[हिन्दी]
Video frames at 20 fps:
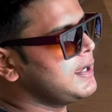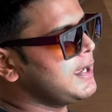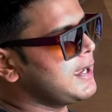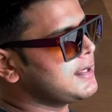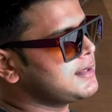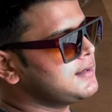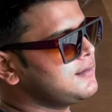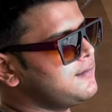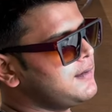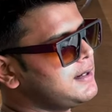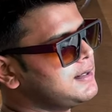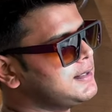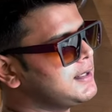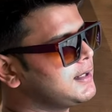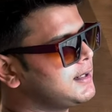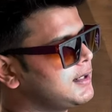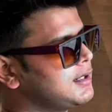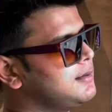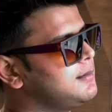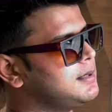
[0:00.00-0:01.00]
ऐसे वेंट
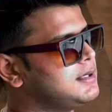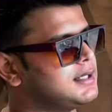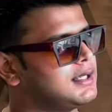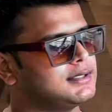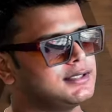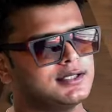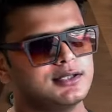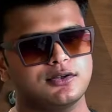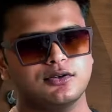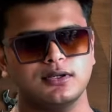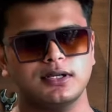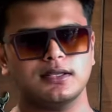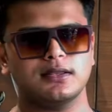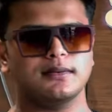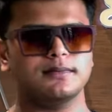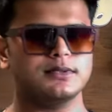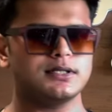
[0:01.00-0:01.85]
देखने के लिए मिल जाते हैं तो ये सब